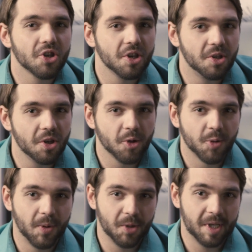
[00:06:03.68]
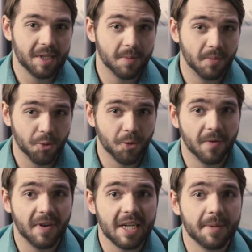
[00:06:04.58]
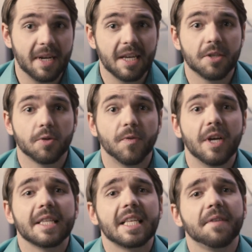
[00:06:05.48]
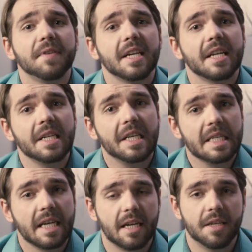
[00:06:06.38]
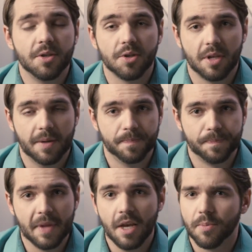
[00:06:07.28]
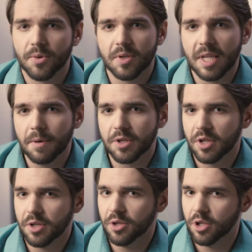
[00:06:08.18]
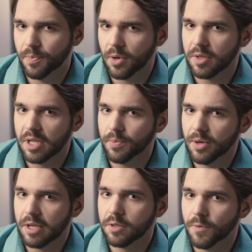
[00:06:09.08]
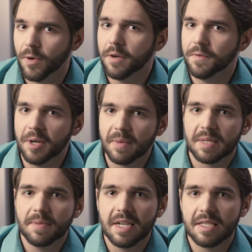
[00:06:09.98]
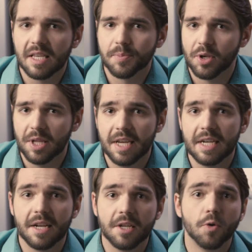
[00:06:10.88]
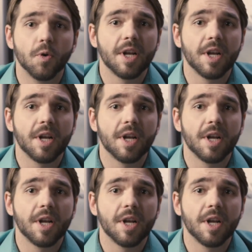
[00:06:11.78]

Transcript: 60% produkowanych Meleksów trafia na rynki zagraniczne. Pozostałe 40% pojazdów firma z Mielca sprzedaje na rynku